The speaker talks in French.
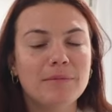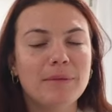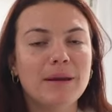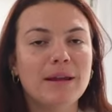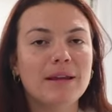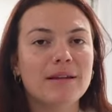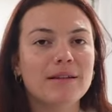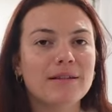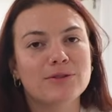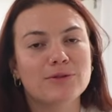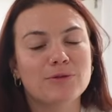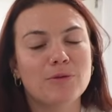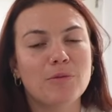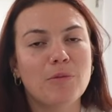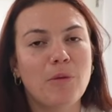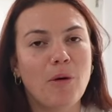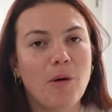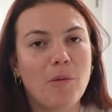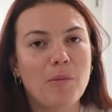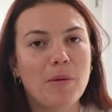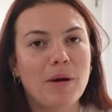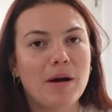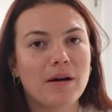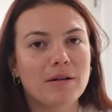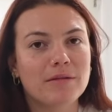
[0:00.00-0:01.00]
Mais je
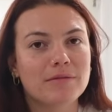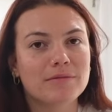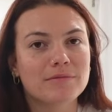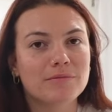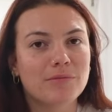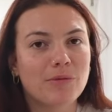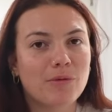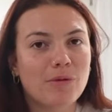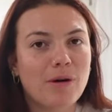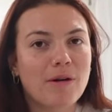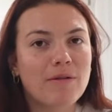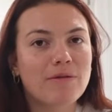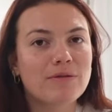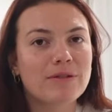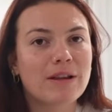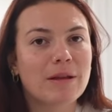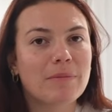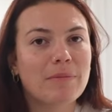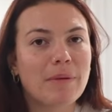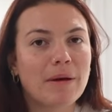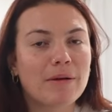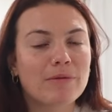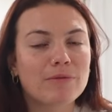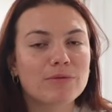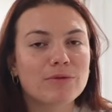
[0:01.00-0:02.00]
comprends pas. Pourquoi vous
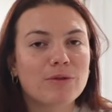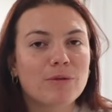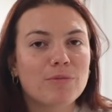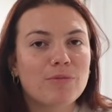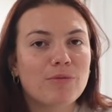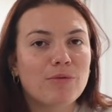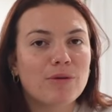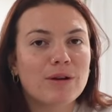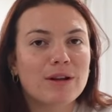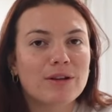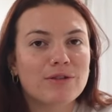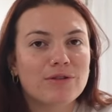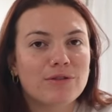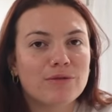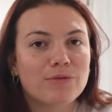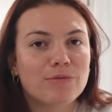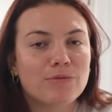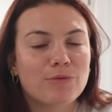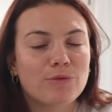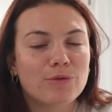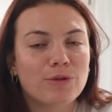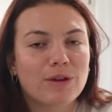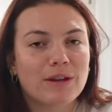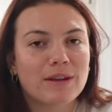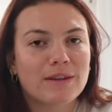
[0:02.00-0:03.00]
êtes pas content pour les gens de
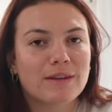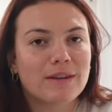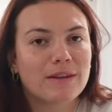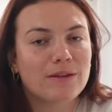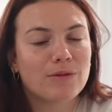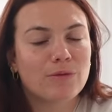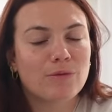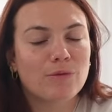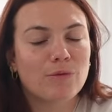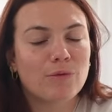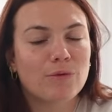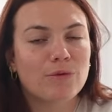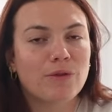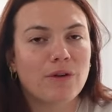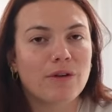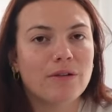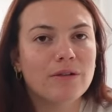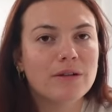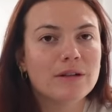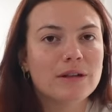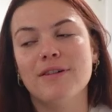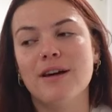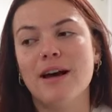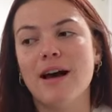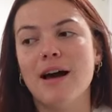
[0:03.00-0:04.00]
montrer ce qu'ils sont
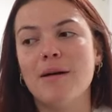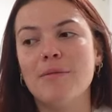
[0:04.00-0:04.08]
contents Enfin,